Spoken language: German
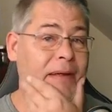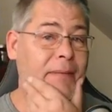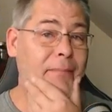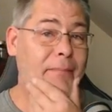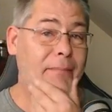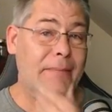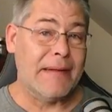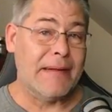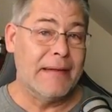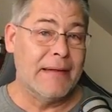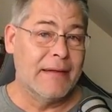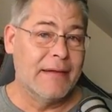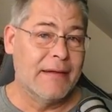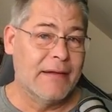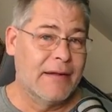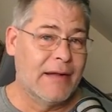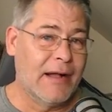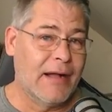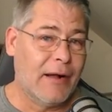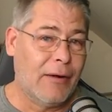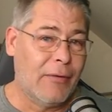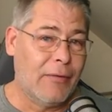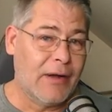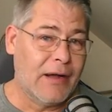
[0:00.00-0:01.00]
mehrere
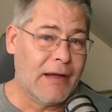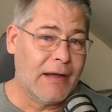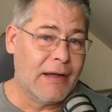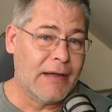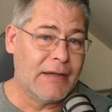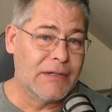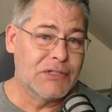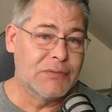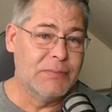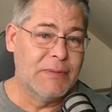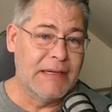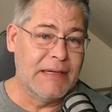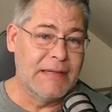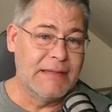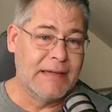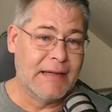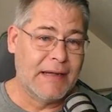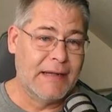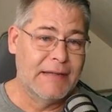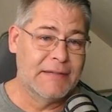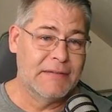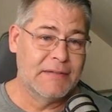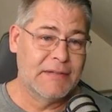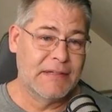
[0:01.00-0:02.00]
graue Haare später,
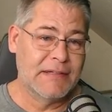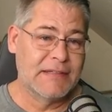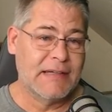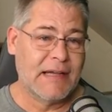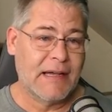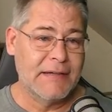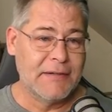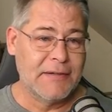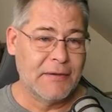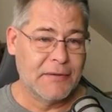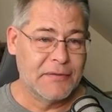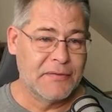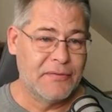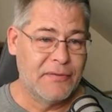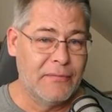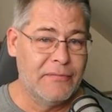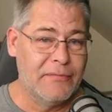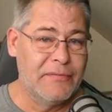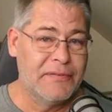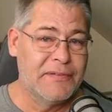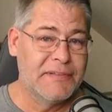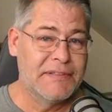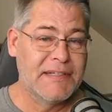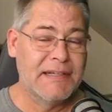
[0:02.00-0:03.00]
also das Rathaus
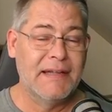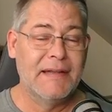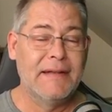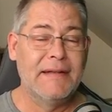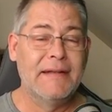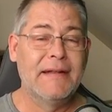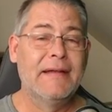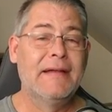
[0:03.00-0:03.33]
15